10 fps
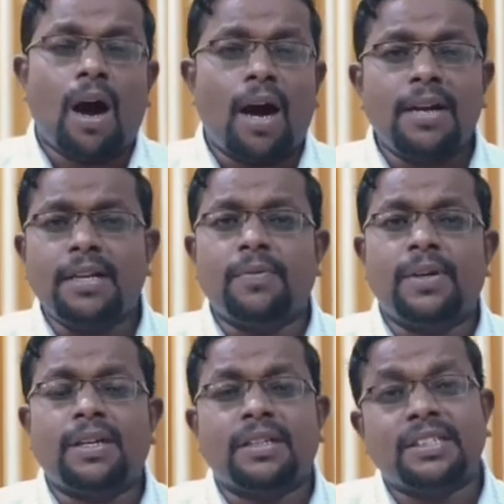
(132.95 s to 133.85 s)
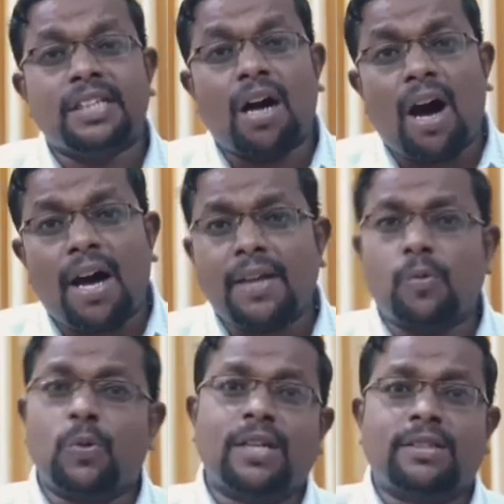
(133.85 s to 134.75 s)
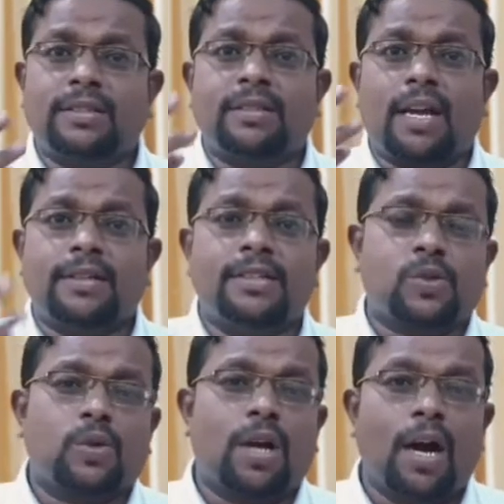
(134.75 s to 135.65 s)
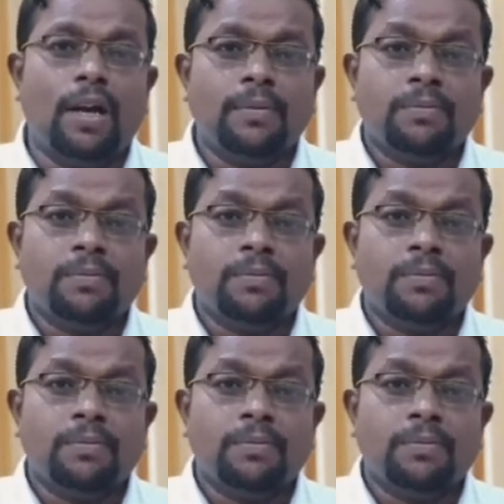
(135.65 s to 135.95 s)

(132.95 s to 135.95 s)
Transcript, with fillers: ஆண்டவர் யாரை உயர்த்துகிறார் என்று சொன்னால்